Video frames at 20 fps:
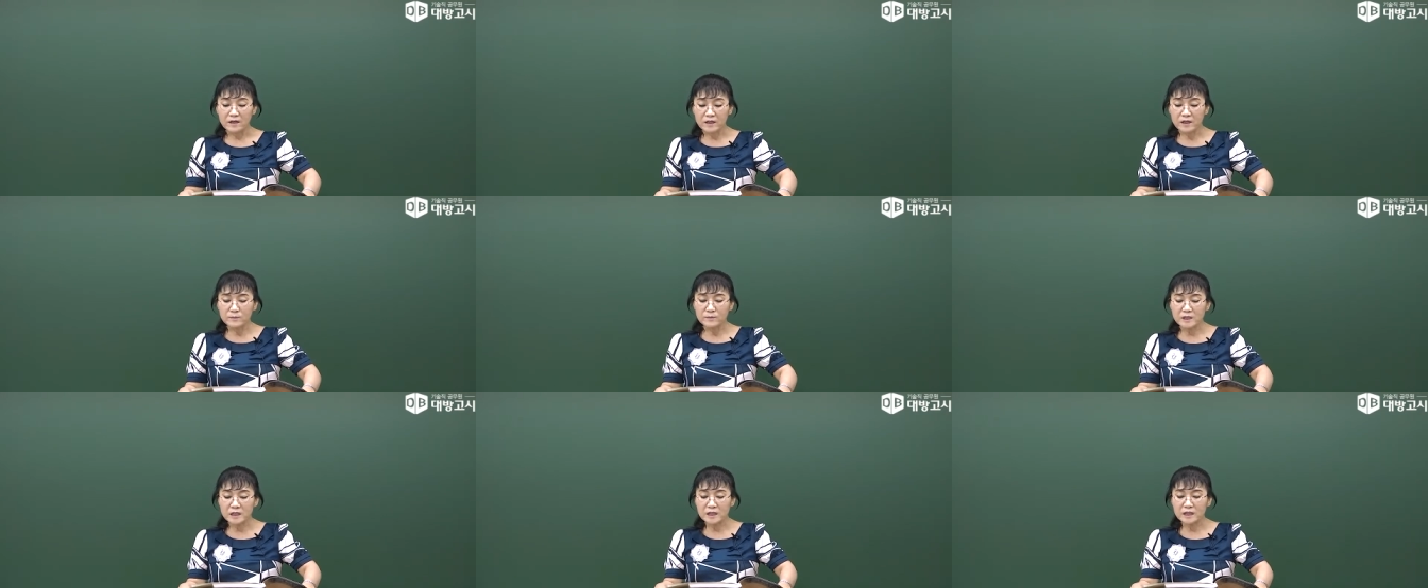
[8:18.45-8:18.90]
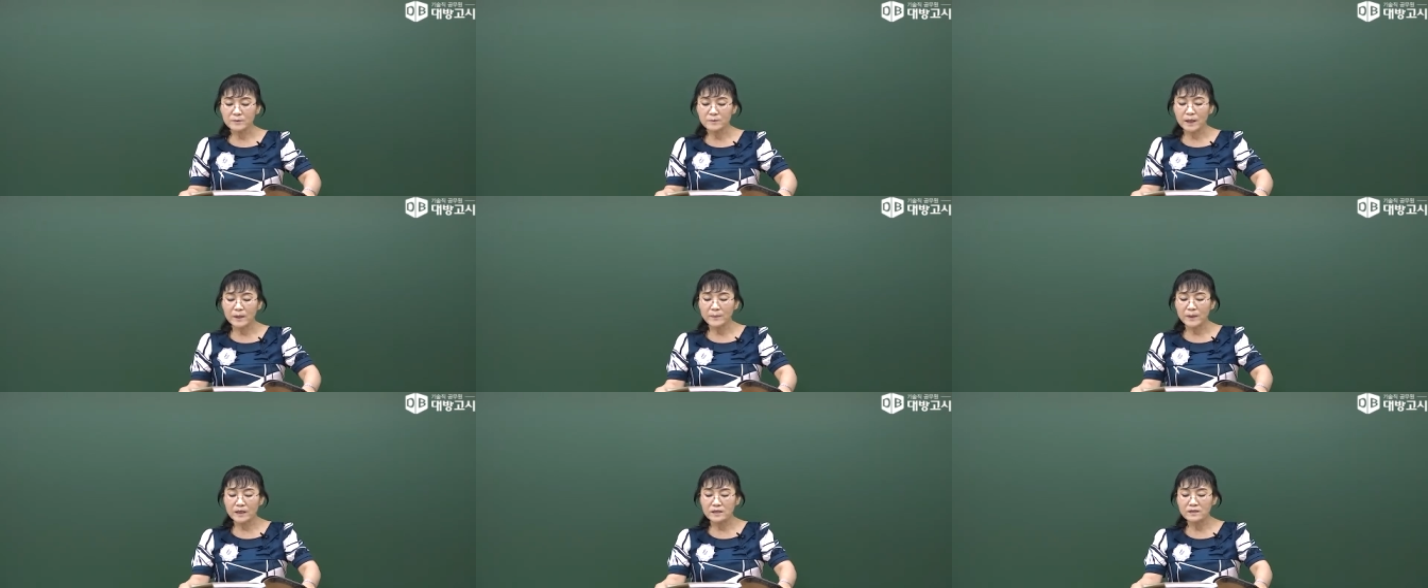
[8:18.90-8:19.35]
그럼 이제
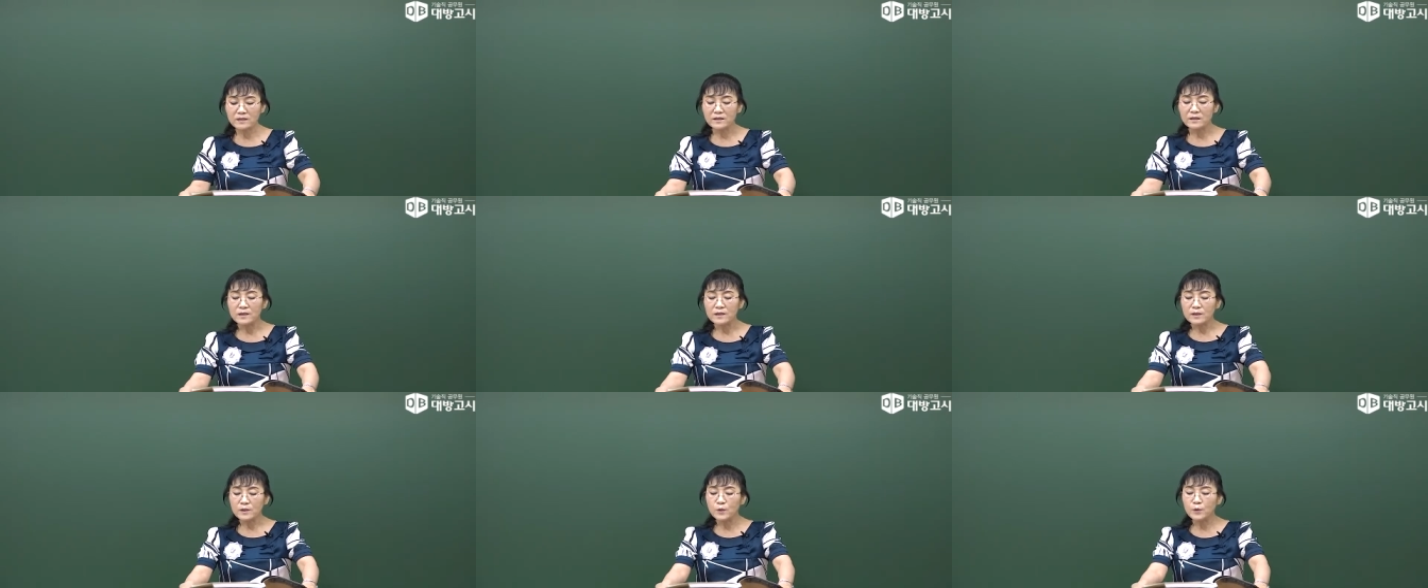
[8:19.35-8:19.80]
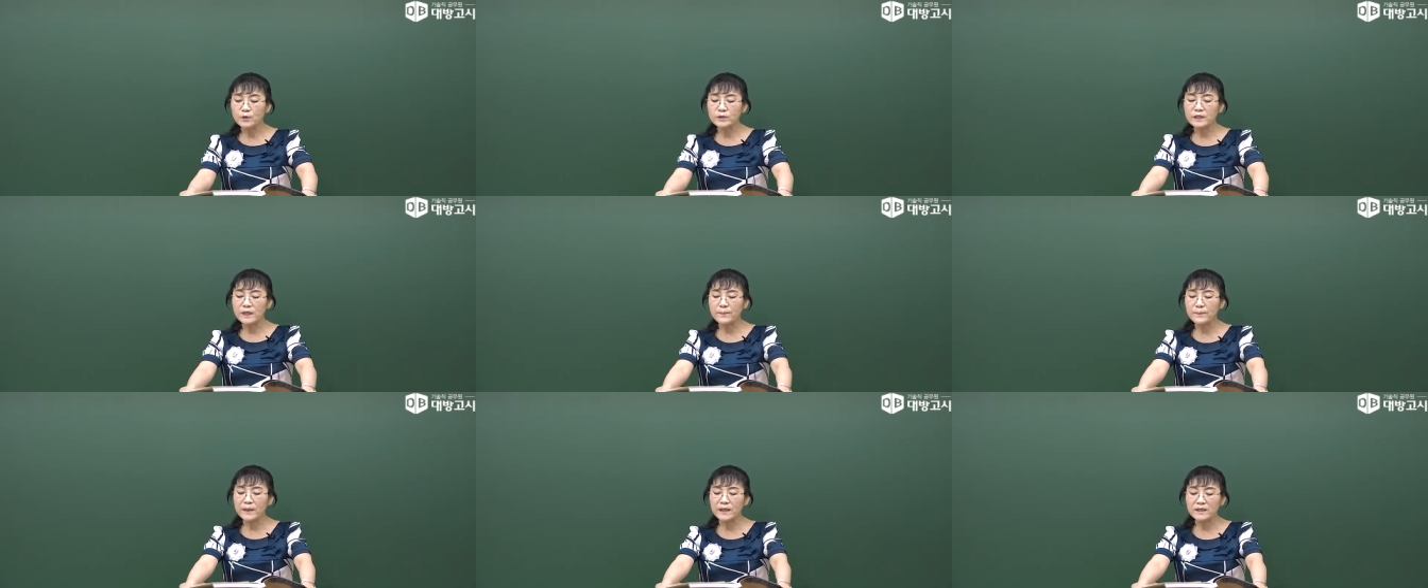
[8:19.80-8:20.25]
심화반은
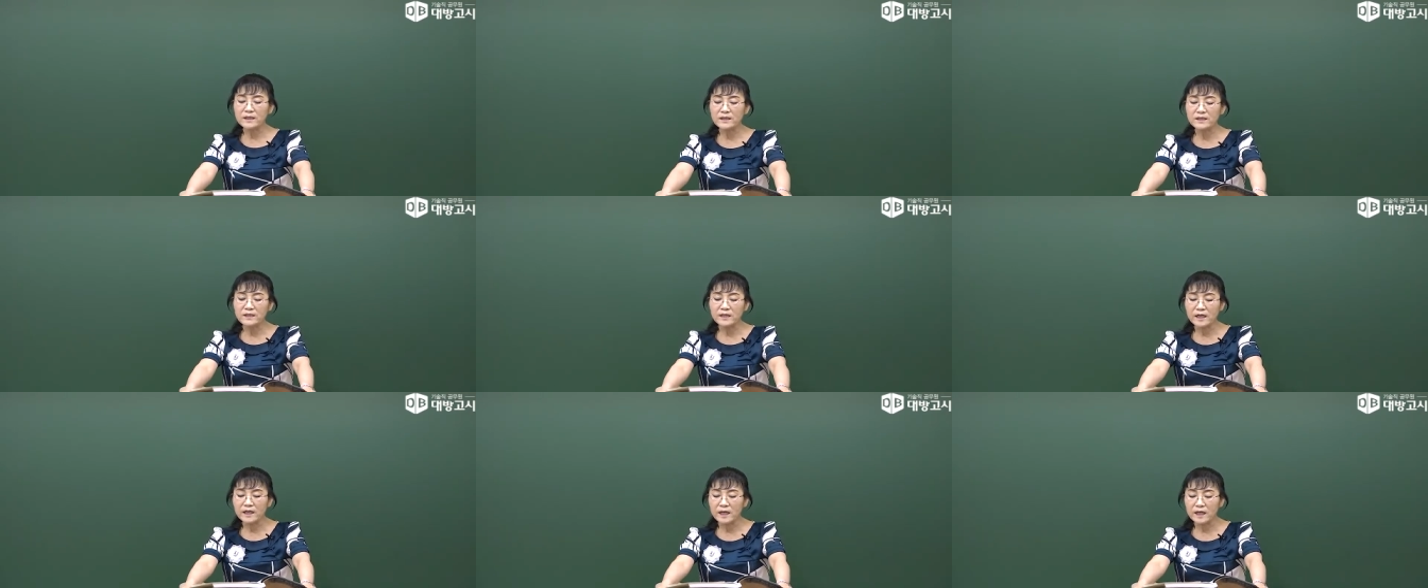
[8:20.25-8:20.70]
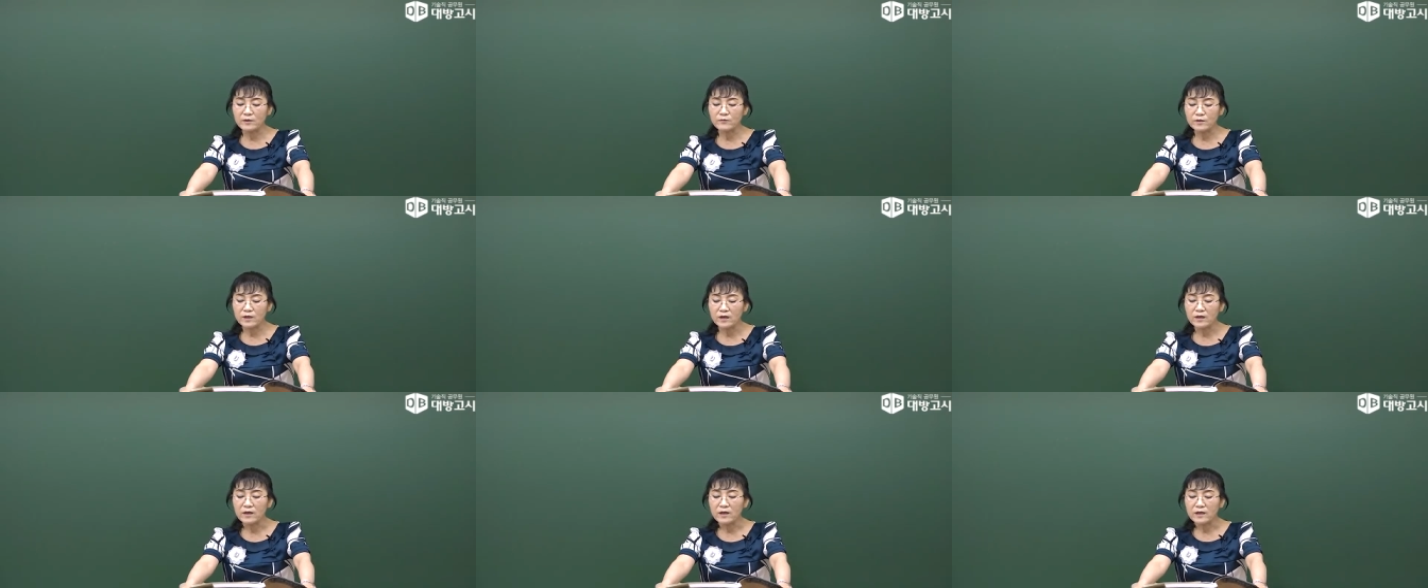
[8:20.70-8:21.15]
교재 파트는
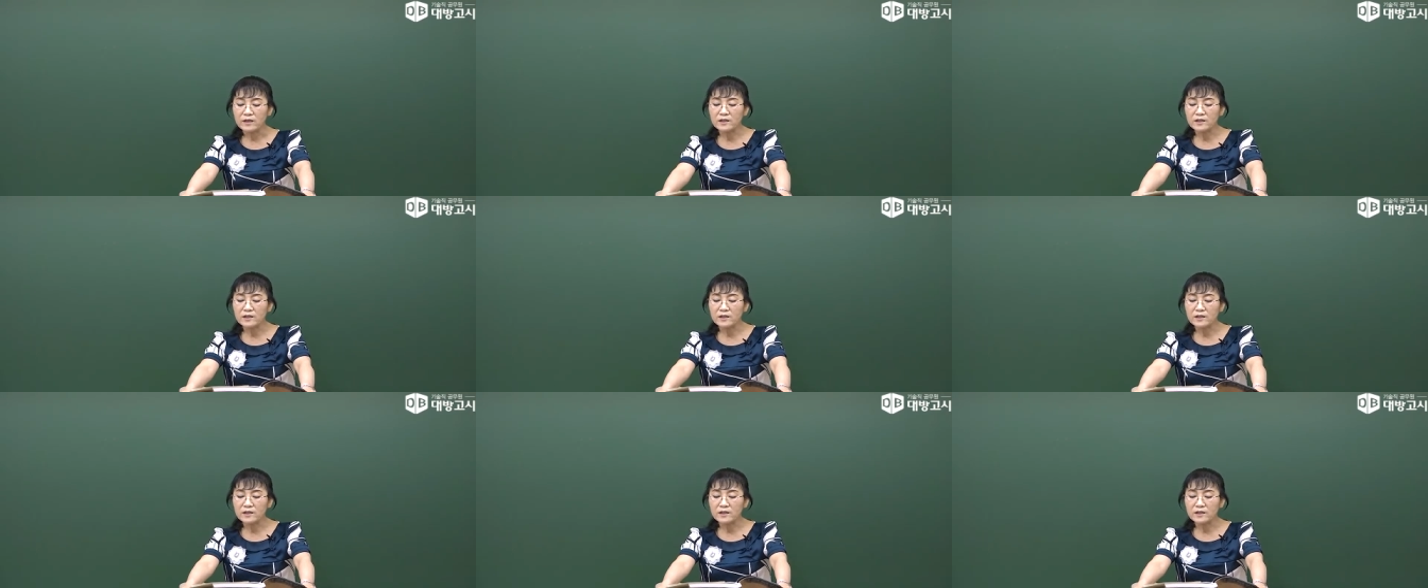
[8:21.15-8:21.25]
얘기했고요.